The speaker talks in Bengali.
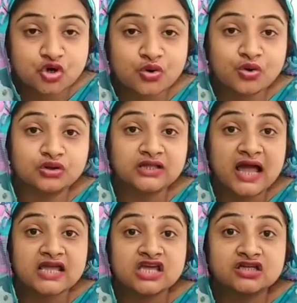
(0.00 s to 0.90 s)

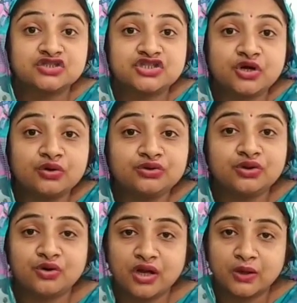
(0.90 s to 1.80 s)
যোগ্যতায়
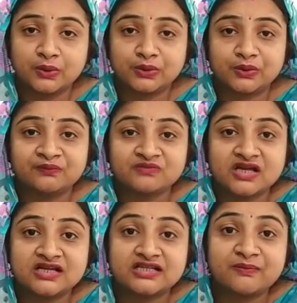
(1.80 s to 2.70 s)
জীবন্ত হয়ে ওঠো
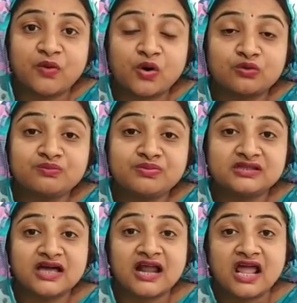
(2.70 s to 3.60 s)
এটা পরম
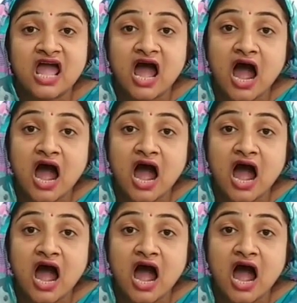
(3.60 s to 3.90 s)
পিতার